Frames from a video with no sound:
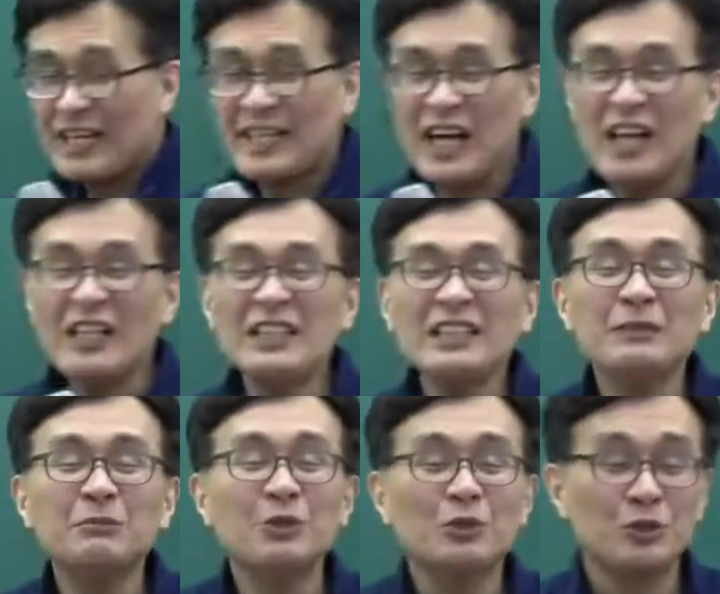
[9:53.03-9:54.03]

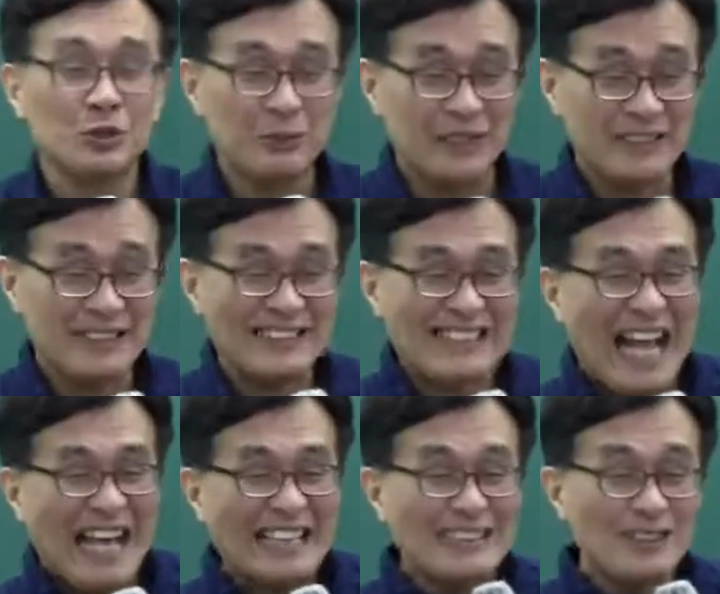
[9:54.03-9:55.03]
현금으로 주면은
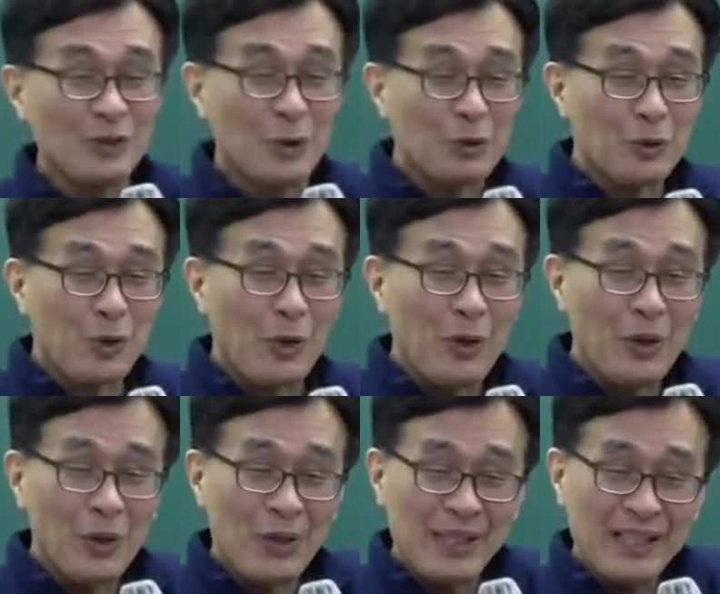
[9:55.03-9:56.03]
다른 용도로
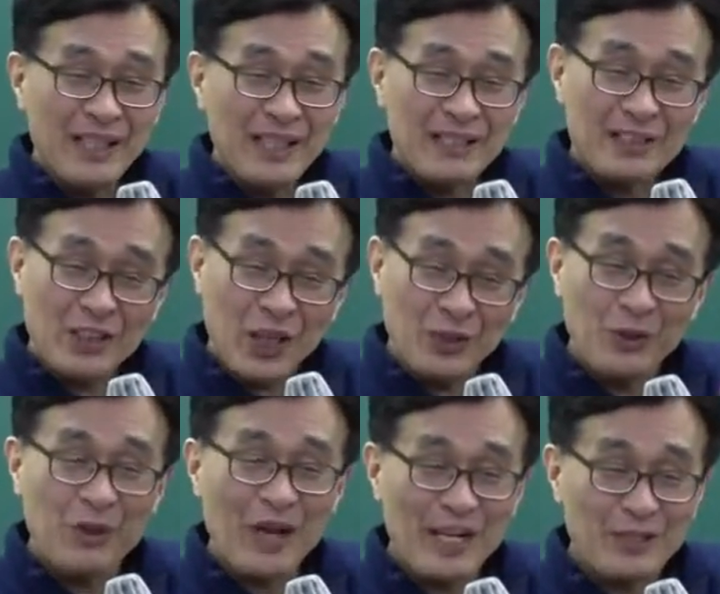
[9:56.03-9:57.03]

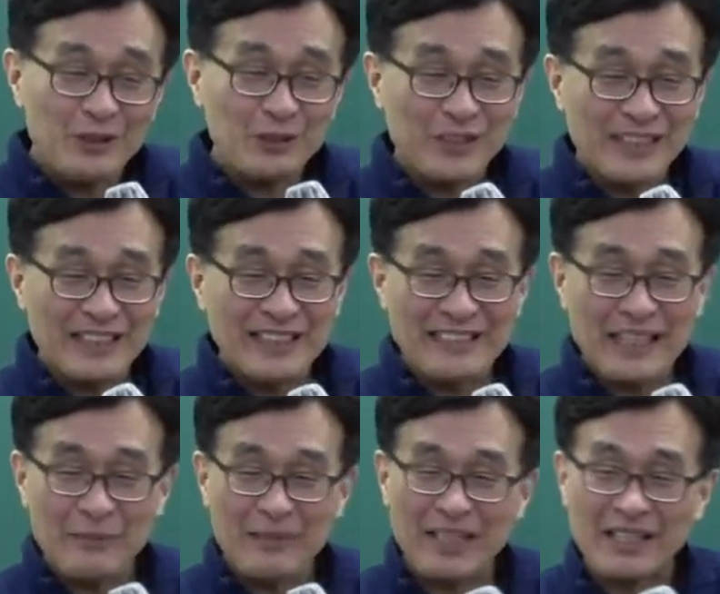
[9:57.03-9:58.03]
전용할 수 있기
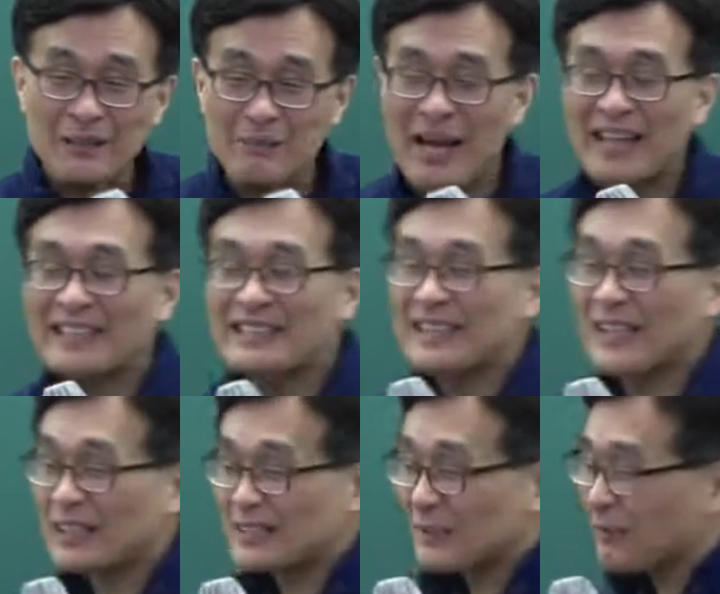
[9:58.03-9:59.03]
때문에 그걸 방지하기 위해서